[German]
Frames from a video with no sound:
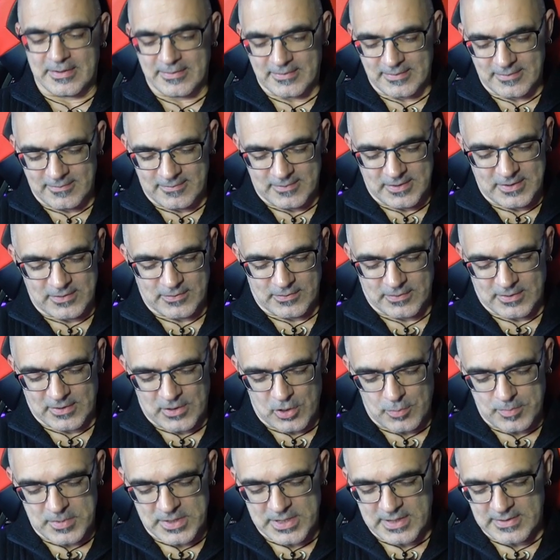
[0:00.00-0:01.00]
ganzen Videos, ich
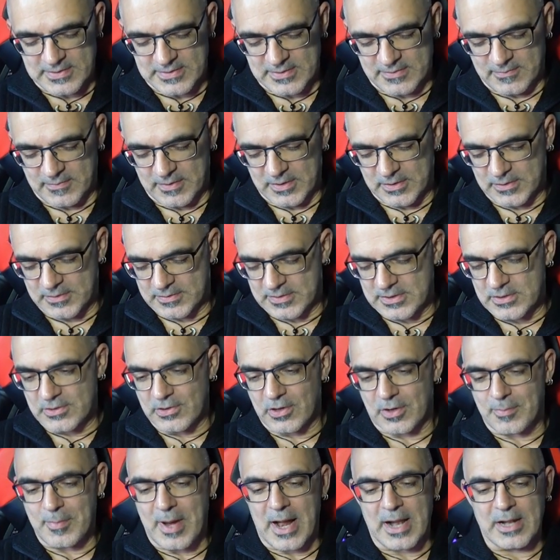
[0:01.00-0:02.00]
glaube, die ganzen Videos sind
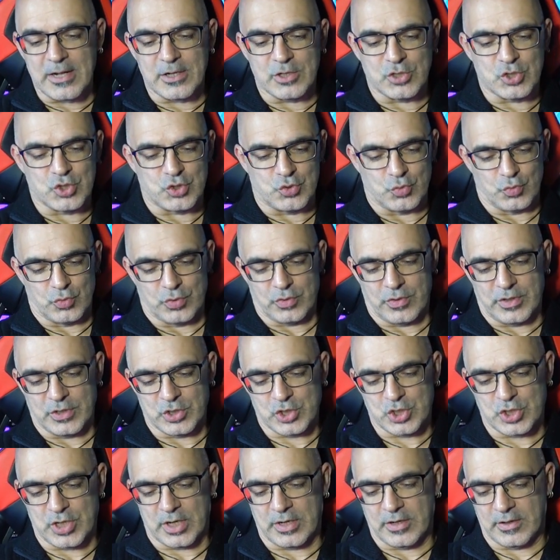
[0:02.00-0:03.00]
noch im alten Studio
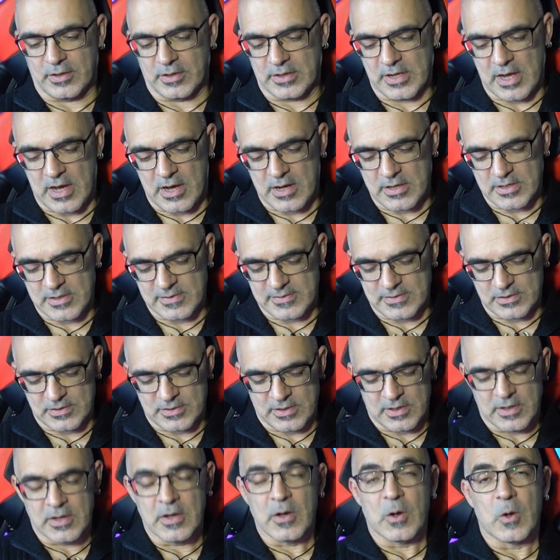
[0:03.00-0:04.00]
entstanden. Ja, die
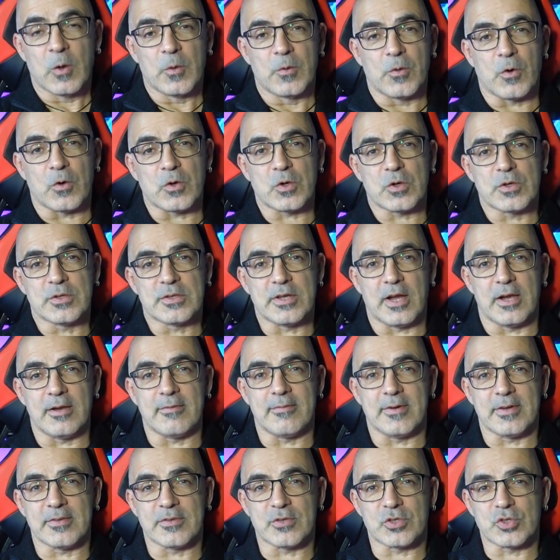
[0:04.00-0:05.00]
sind doch
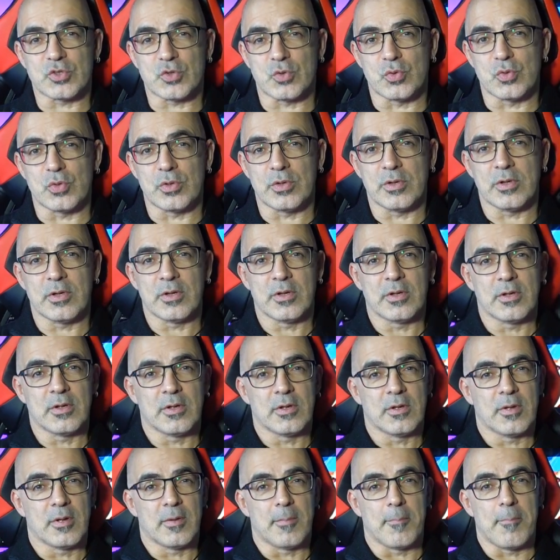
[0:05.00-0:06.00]
teilweise schon
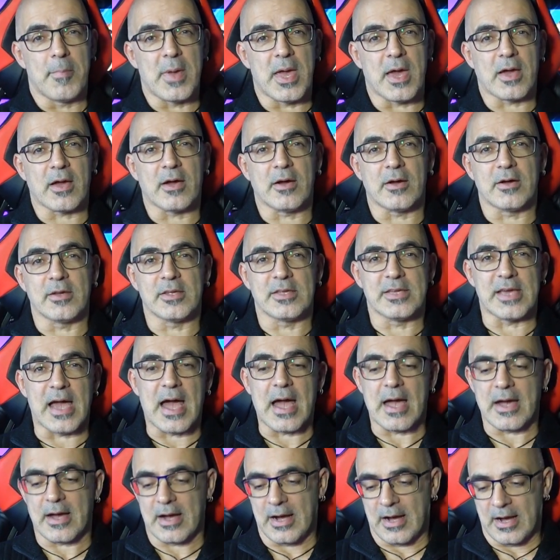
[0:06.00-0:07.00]
mehrere
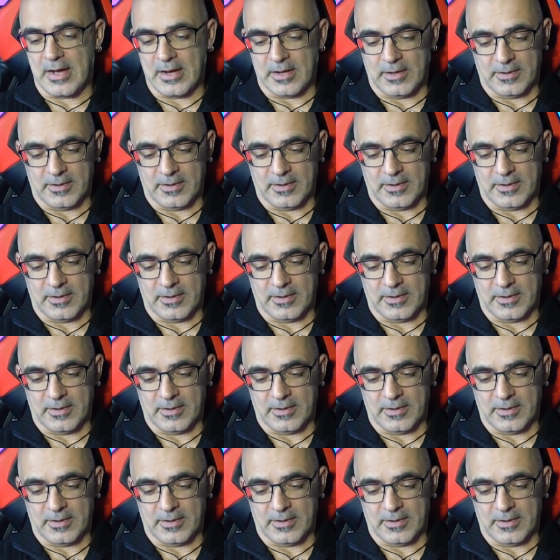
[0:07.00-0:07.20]
Jahre